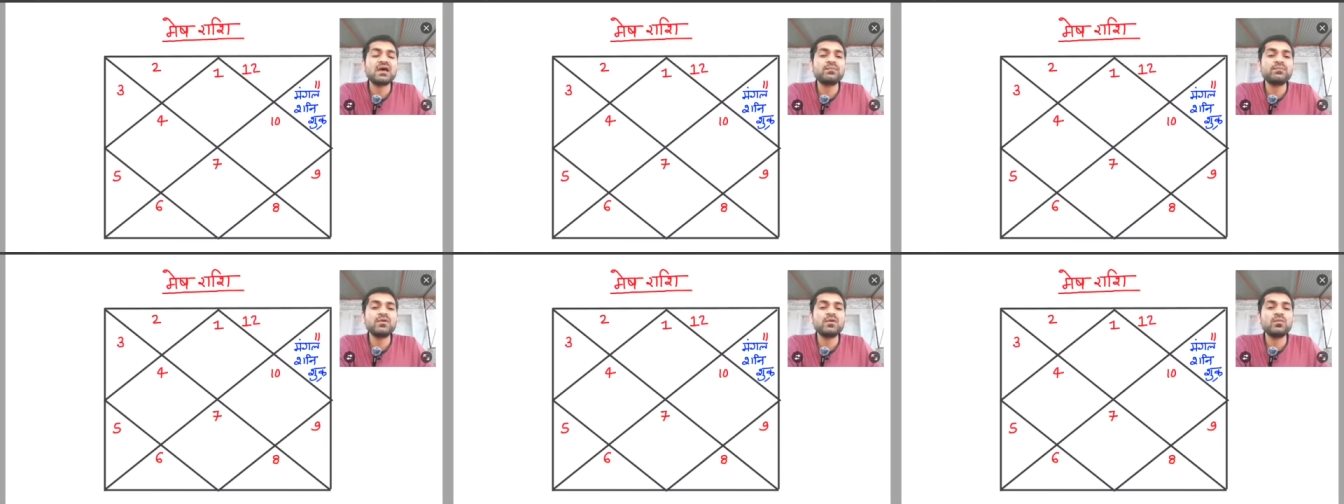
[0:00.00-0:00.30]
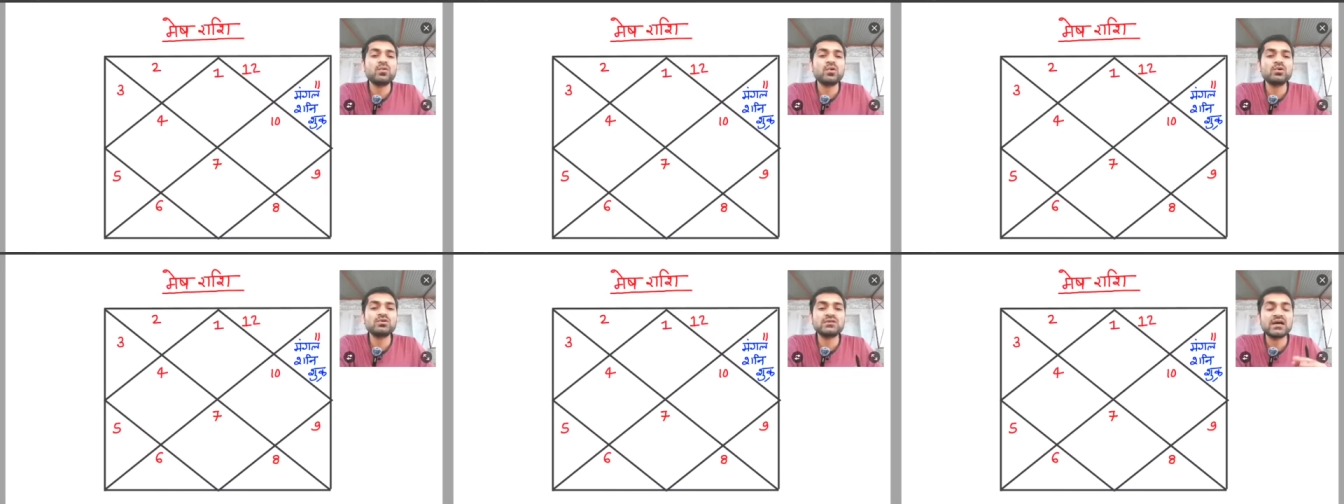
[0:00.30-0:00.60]
आप
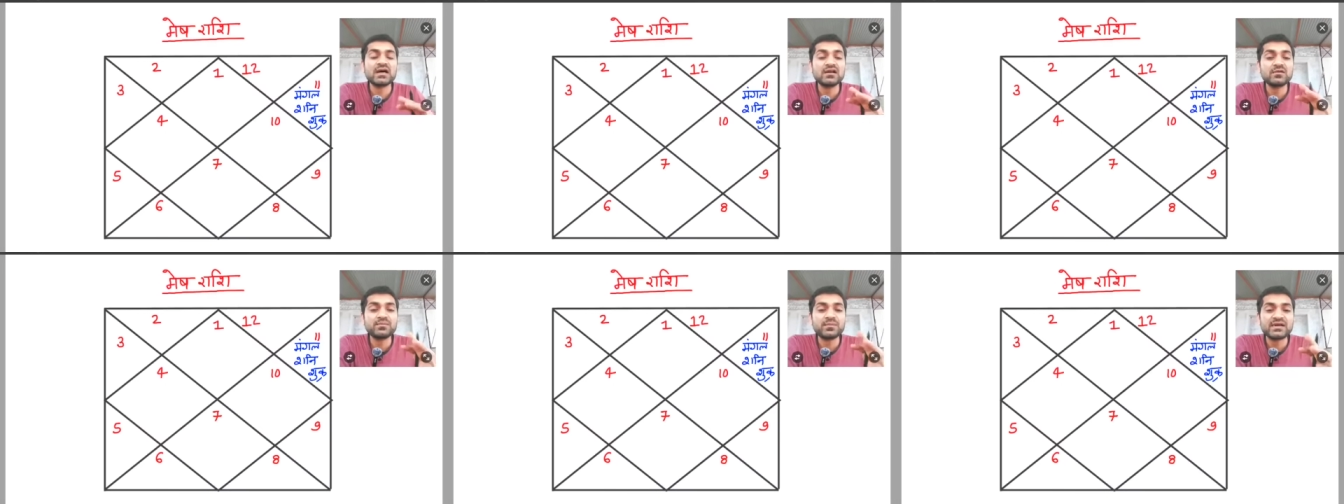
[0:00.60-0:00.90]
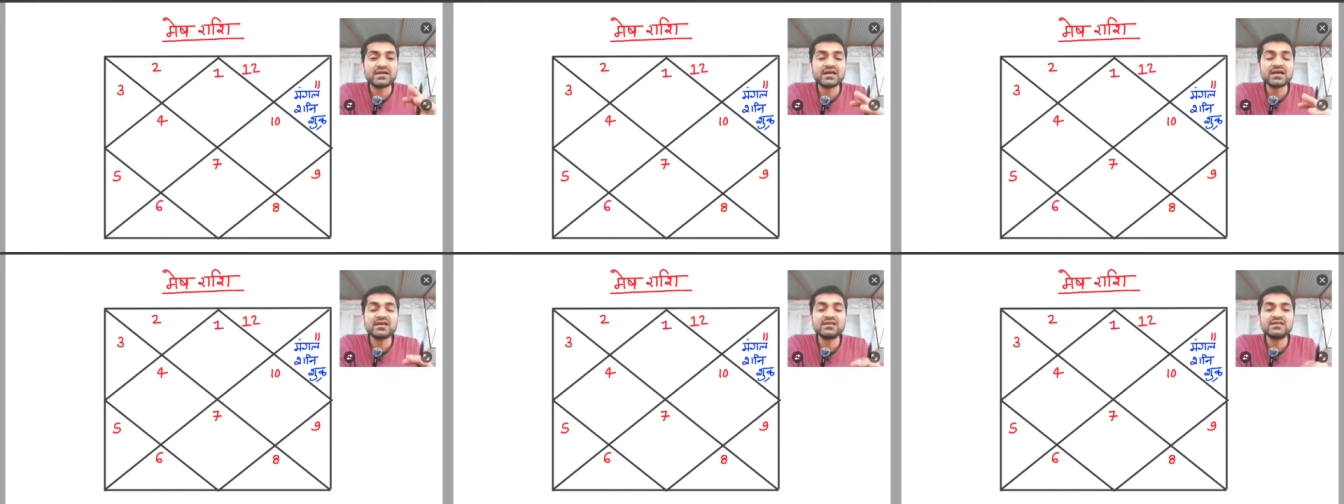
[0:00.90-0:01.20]
में बहुत
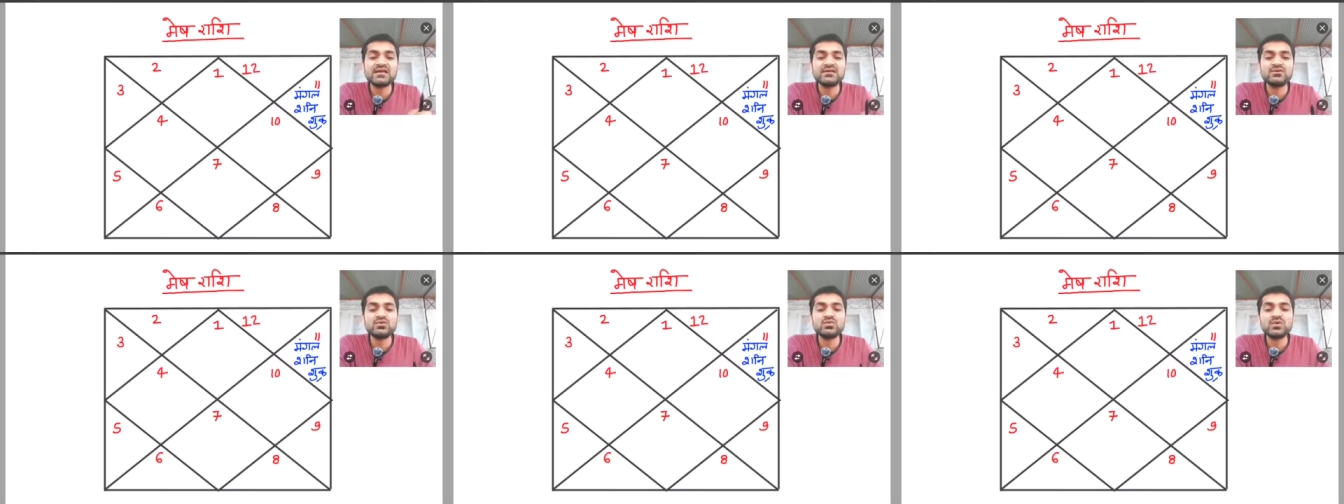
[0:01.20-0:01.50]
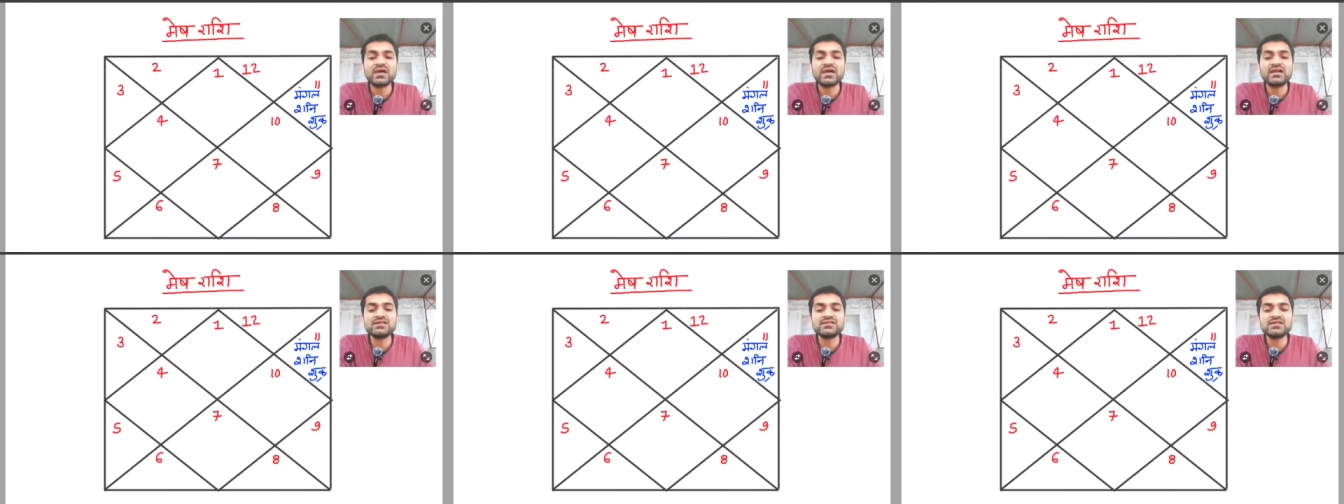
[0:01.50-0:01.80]
अटपटा या यूँ
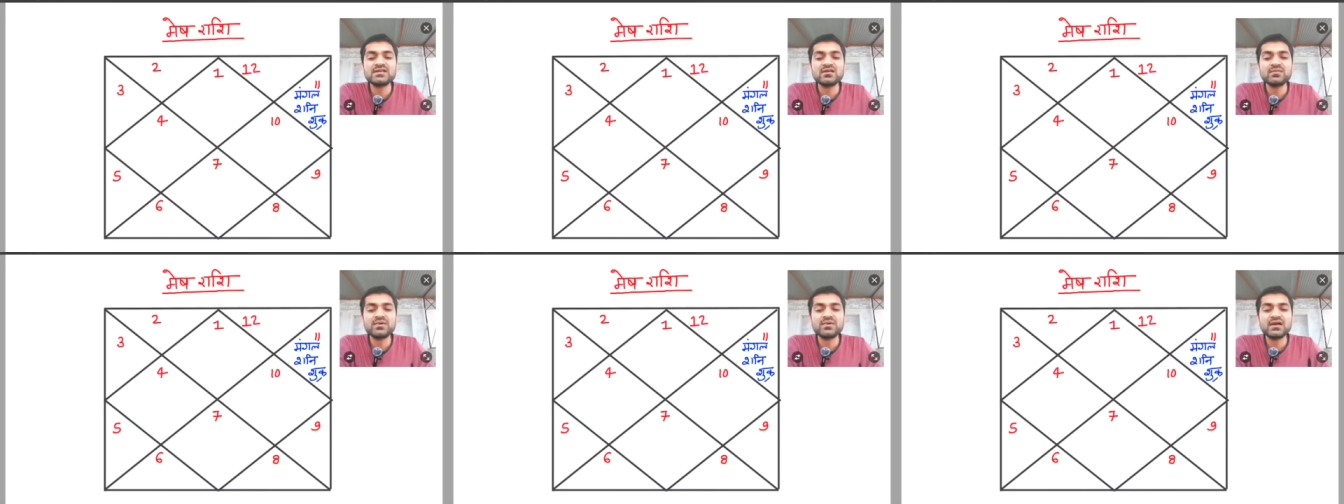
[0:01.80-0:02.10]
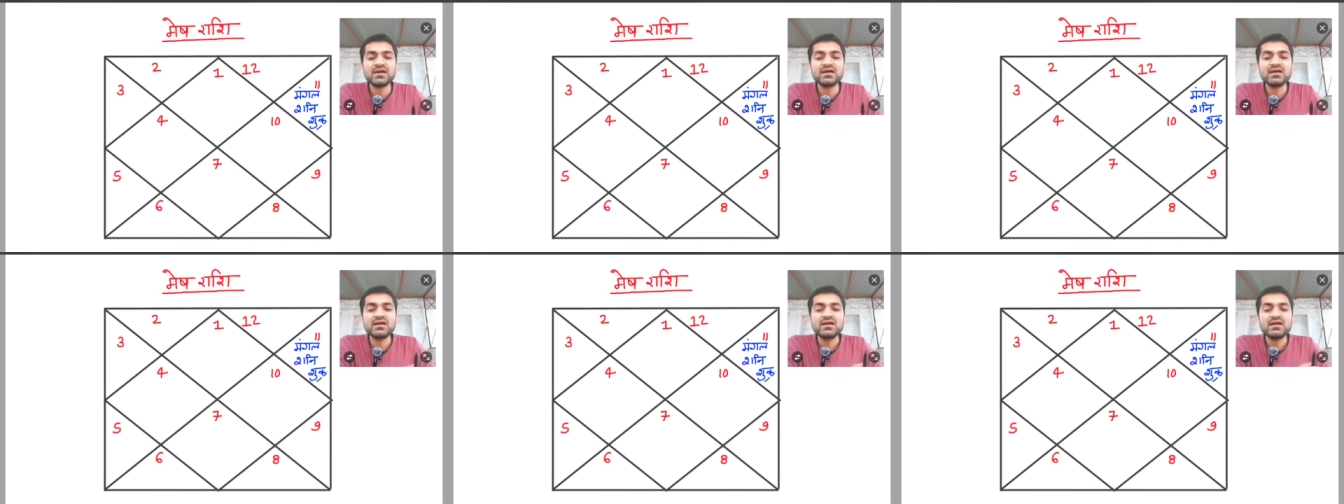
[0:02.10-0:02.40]
कह लीजिए कि
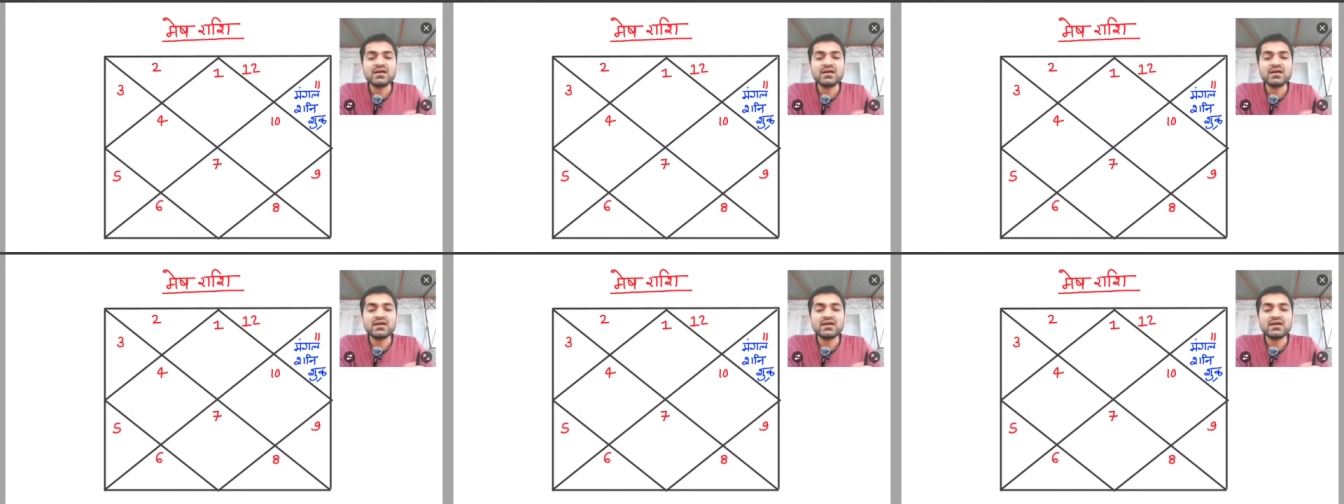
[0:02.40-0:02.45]
बड़ा